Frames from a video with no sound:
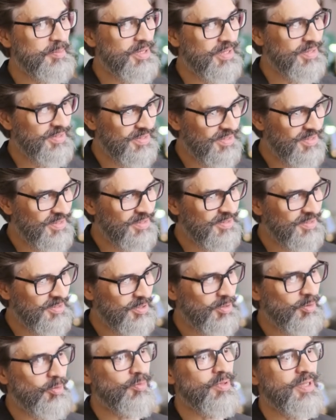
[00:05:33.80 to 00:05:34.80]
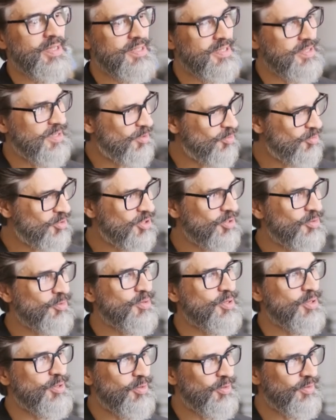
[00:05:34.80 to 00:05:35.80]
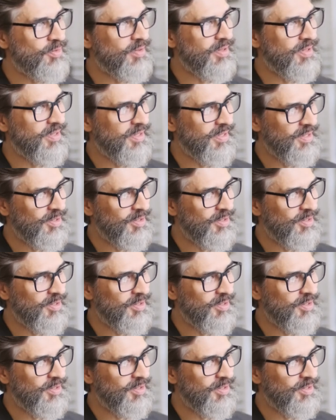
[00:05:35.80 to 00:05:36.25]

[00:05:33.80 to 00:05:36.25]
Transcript: बनाने का नाम है जितना बड़ा आप ताल्लुक बना पाएंगे